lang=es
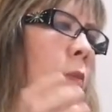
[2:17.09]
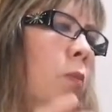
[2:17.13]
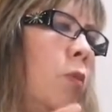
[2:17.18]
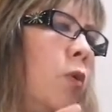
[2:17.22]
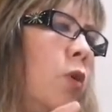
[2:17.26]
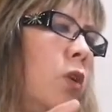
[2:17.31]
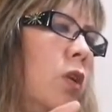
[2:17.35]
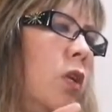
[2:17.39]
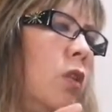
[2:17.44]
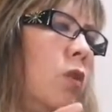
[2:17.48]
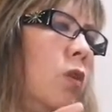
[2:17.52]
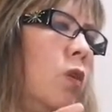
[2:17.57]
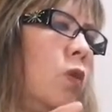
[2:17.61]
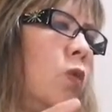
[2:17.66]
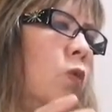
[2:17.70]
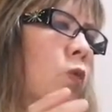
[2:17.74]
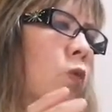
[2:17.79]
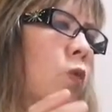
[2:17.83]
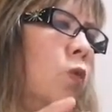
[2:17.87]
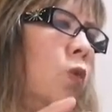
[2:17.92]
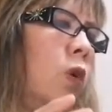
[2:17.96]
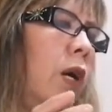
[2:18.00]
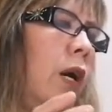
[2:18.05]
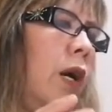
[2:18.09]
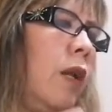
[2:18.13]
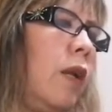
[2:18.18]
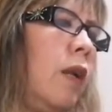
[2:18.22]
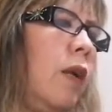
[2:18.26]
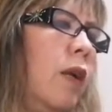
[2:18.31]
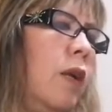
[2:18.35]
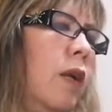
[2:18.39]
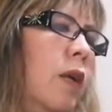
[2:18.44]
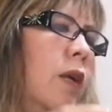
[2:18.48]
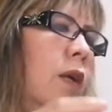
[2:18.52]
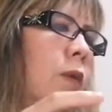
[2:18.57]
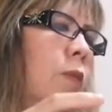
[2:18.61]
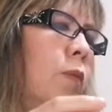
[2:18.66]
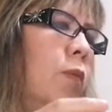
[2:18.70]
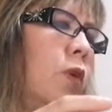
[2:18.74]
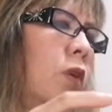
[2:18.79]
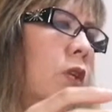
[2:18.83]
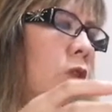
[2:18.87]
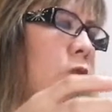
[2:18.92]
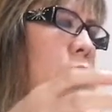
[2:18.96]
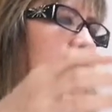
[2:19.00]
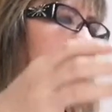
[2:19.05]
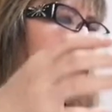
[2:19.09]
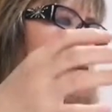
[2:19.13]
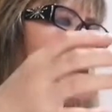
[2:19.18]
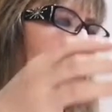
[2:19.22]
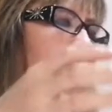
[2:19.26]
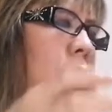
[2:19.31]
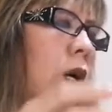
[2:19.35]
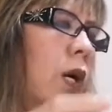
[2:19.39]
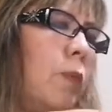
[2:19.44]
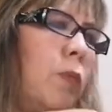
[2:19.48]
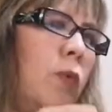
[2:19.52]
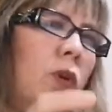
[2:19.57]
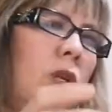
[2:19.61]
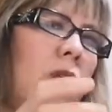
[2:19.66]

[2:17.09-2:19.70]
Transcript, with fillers: Poniendo en un lugar, poniendo en su lugar,